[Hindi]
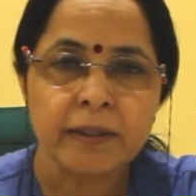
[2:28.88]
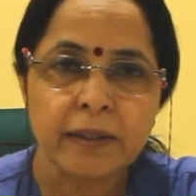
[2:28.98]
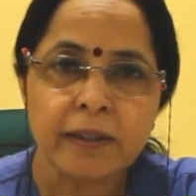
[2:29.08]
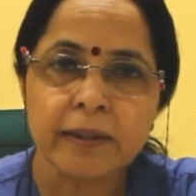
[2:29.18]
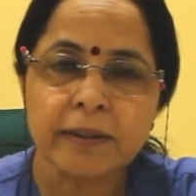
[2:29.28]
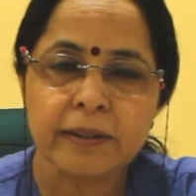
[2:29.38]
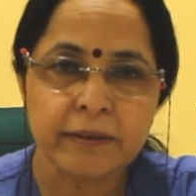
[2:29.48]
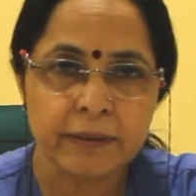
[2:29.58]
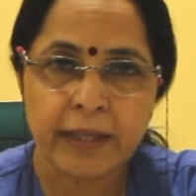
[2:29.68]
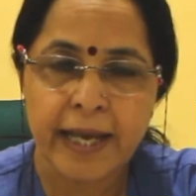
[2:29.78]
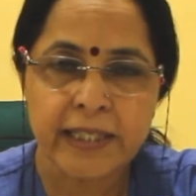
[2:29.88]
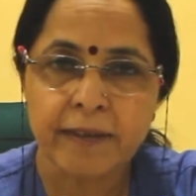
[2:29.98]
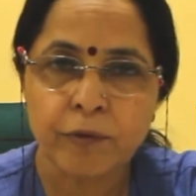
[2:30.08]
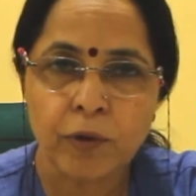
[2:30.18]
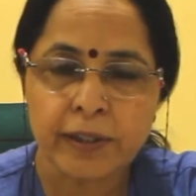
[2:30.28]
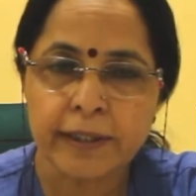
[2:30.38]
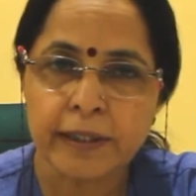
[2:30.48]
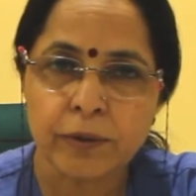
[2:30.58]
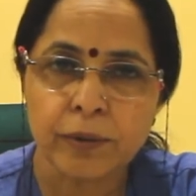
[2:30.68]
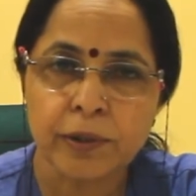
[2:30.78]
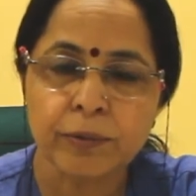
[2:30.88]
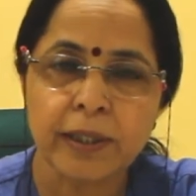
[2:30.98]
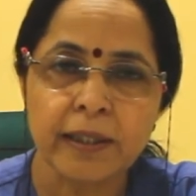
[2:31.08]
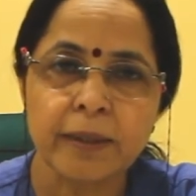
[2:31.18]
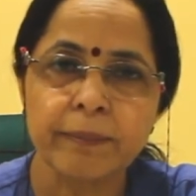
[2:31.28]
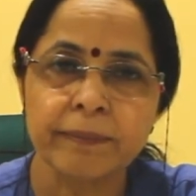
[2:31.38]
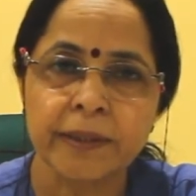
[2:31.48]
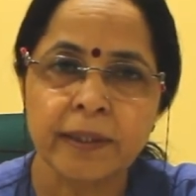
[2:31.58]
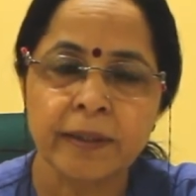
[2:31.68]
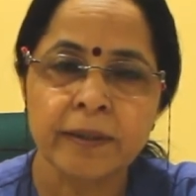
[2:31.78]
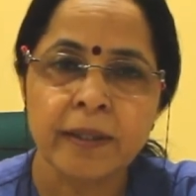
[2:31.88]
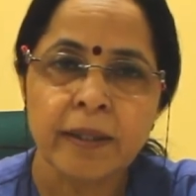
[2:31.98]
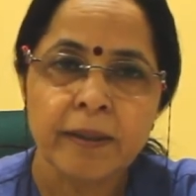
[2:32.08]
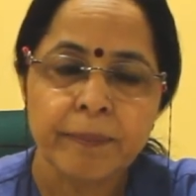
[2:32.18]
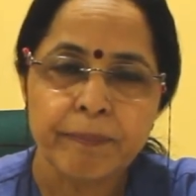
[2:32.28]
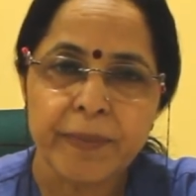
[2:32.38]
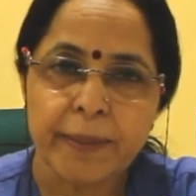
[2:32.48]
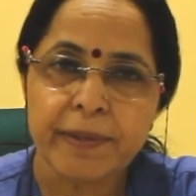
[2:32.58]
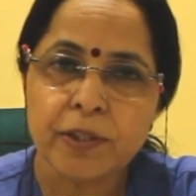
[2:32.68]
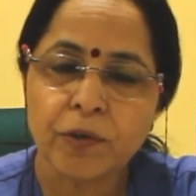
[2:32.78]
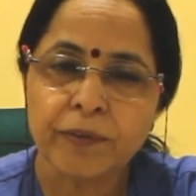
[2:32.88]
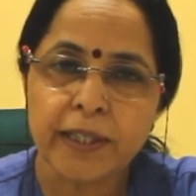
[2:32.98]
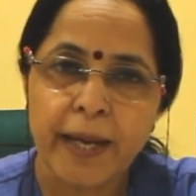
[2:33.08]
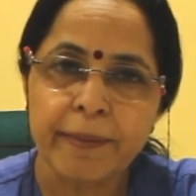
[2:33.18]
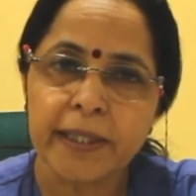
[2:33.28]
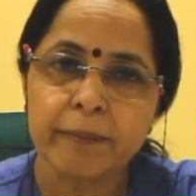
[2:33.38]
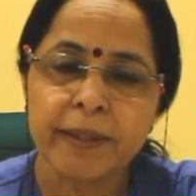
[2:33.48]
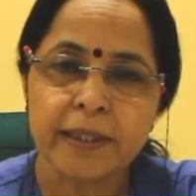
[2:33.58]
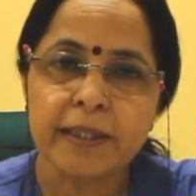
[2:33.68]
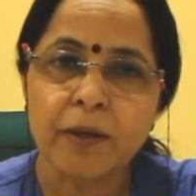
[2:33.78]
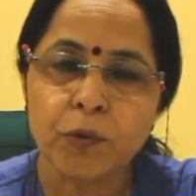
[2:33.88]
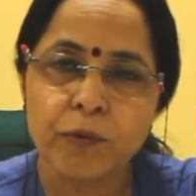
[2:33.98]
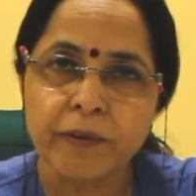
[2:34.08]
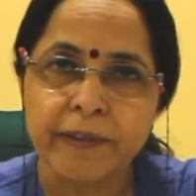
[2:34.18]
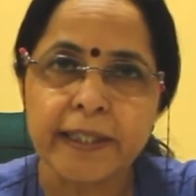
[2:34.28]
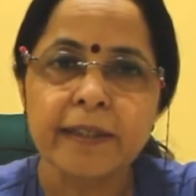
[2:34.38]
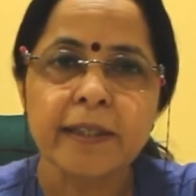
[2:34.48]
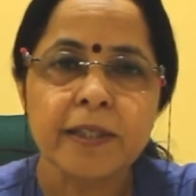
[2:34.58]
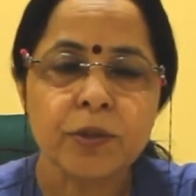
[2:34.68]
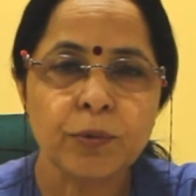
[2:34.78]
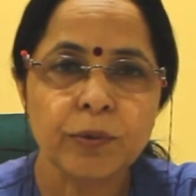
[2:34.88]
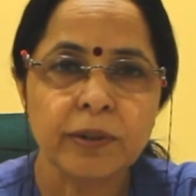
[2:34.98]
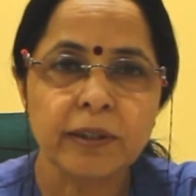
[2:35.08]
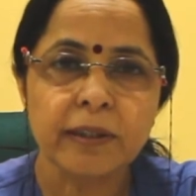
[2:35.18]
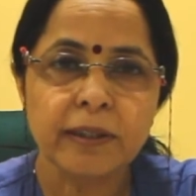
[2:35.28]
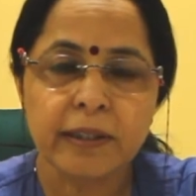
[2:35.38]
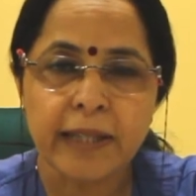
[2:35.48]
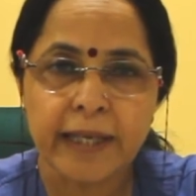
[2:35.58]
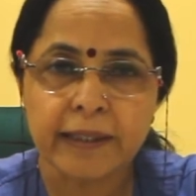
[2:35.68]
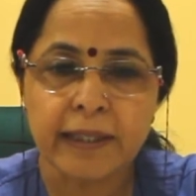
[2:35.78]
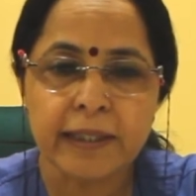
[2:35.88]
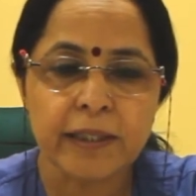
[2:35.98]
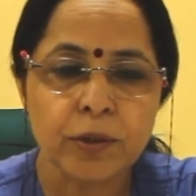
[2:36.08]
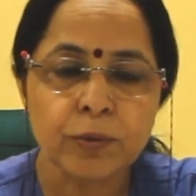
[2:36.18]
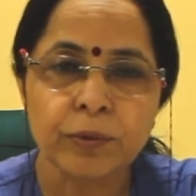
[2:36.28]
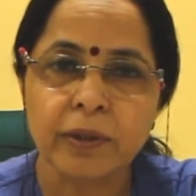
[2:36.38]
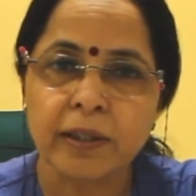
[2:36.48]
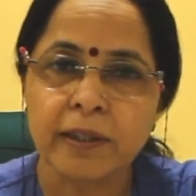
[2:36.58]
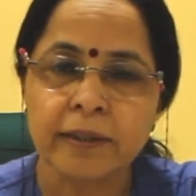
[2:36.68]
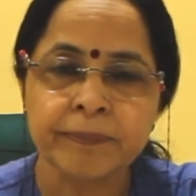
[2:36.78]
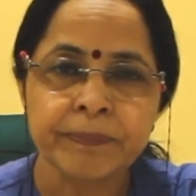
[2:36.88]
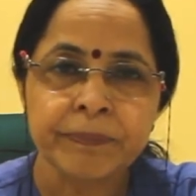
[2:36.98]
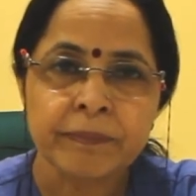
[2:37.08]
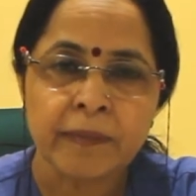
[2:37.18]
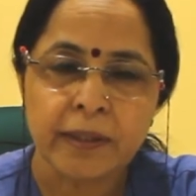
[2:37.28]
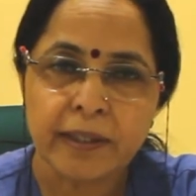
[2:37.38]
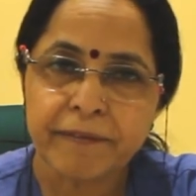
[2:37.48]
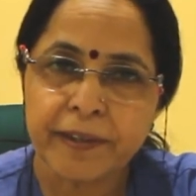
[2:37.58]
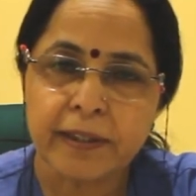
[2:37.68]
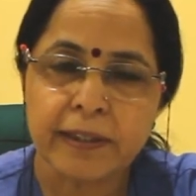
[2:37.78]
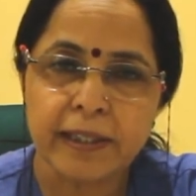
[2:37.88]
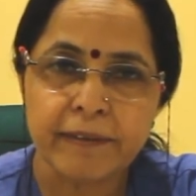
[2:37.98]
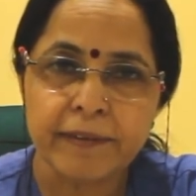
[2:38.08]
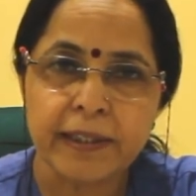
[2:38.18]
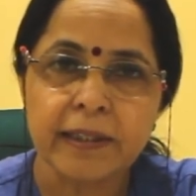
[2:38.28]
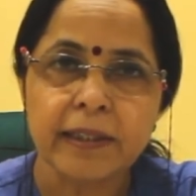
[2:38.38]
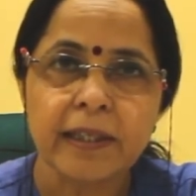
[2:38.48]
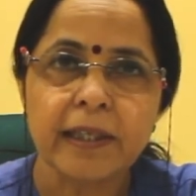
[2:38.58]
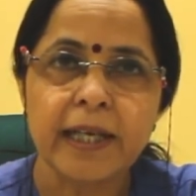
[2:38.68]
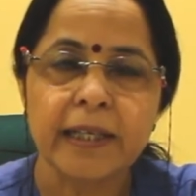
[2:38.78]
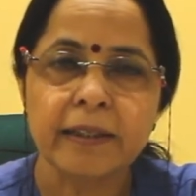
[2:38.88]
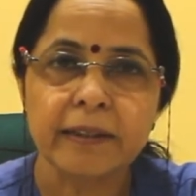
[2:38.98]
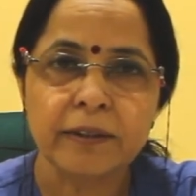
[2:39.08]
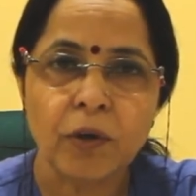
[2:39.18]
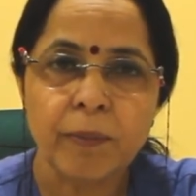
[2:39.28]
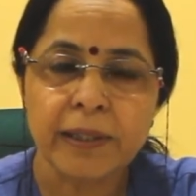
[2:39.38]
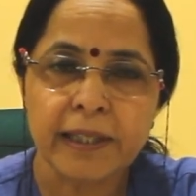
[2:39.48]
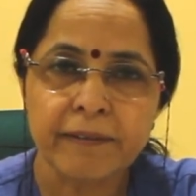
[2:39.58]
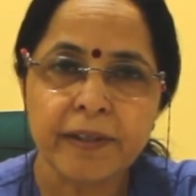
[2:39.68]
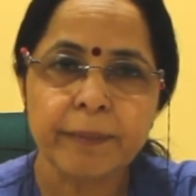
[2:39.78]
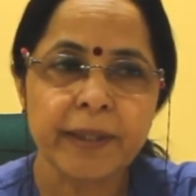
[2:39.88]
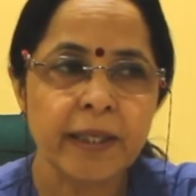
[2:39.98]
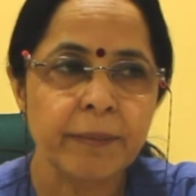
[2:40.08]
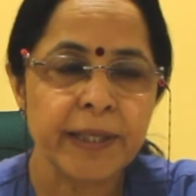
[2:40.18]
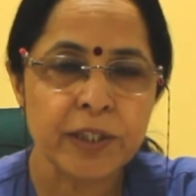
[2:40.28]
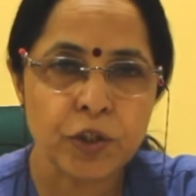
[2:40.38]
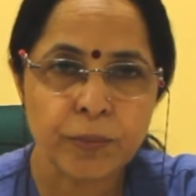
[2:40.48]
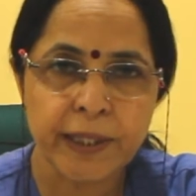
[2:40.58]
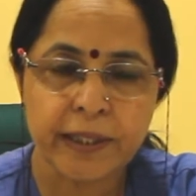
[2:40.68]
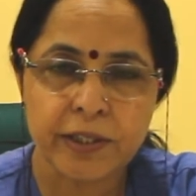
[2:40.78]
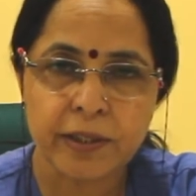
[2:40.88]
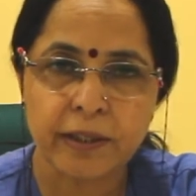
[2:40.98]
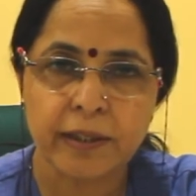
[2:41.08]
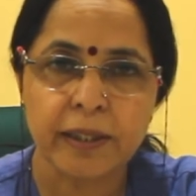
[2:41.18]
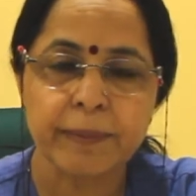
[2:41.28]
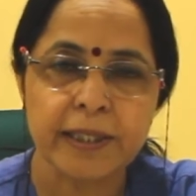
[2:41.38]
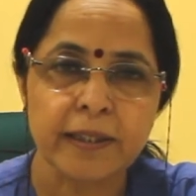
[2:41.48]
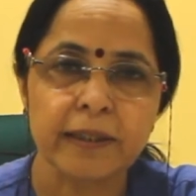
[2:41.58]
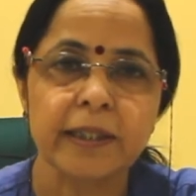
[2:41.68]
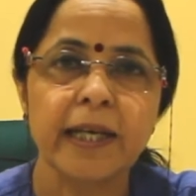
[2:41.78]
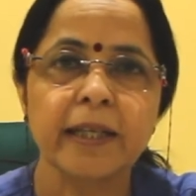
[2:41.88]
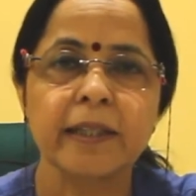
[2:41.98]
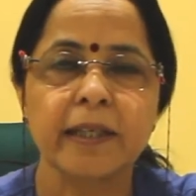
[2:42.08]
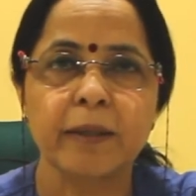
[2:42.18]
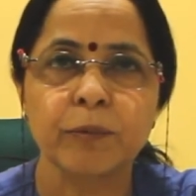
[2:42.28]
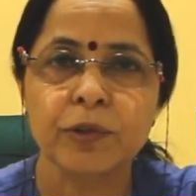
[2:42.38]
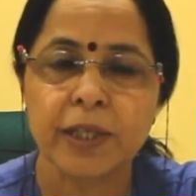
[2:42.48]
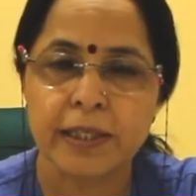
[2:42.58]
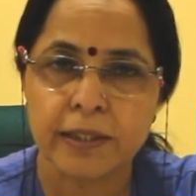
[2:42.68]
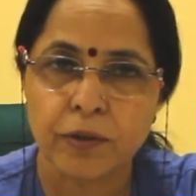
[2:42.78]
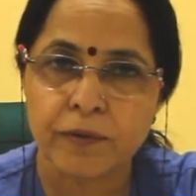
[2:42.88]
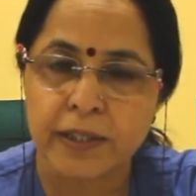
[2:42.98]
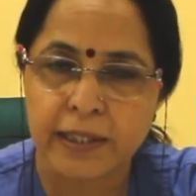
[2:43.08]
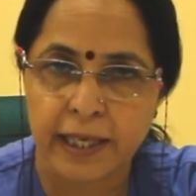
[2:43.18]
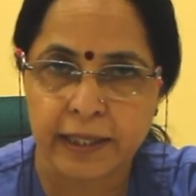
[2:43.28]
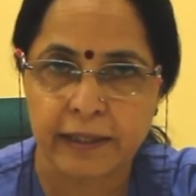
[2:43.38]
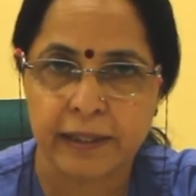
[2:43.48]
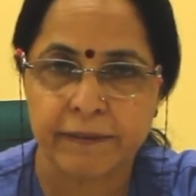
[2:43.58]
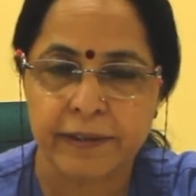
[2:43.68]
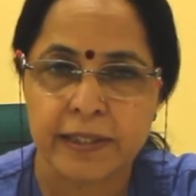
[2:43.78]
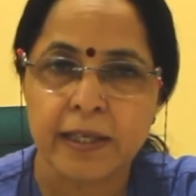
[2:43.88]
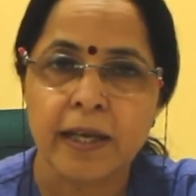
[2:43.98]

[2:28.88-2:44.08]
थर्ड As i have already told you that the uh, babies of the diabetic mothers are overweight. So that can lead to uh, difficult delivery. Like normal delivery mein hame instrumentation karni pad sakti hai There are more chances of cesarean deliveries.